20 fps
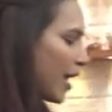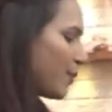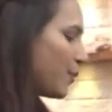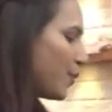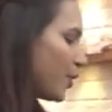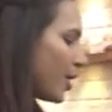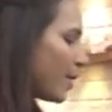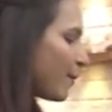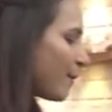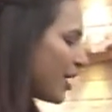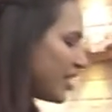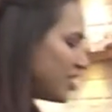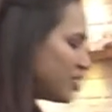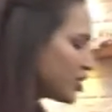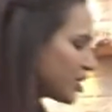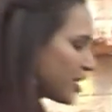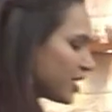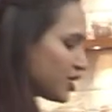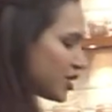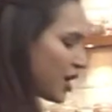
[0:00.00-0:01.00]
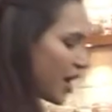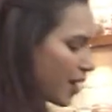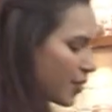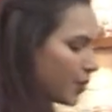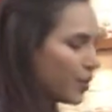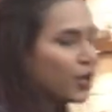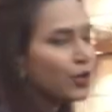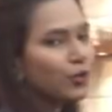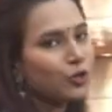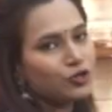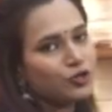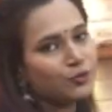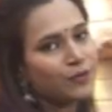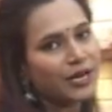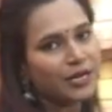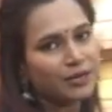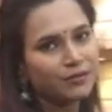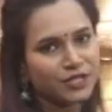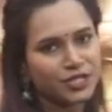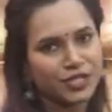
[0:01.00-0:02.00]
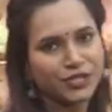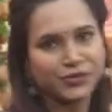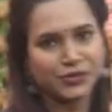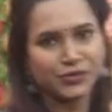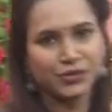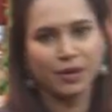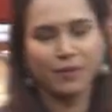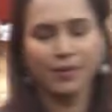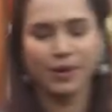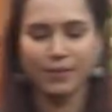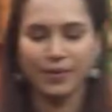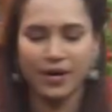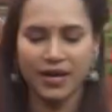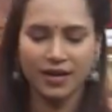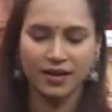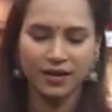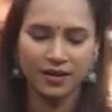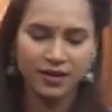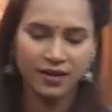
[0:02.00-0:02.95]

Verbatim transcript: అయిపోయే మజ్జిగ చారు ఈరోజు మనం చేస్తున్నాం అన్నమాట